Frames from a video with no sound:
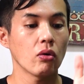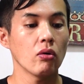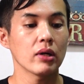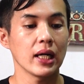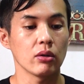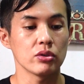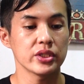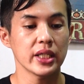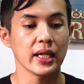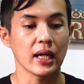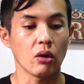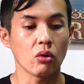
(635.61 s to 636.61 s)
今回の事
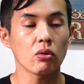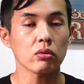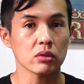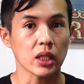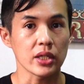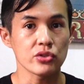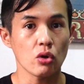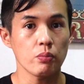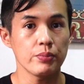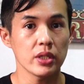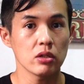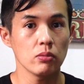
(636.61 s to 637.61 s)
件が起こった
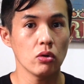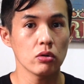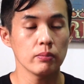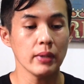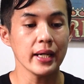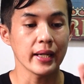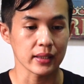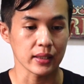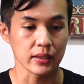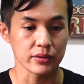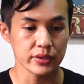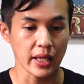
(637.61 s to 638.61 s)
ショッピングモール前やった
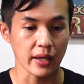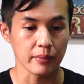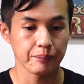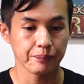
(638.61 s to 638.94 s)
んですね。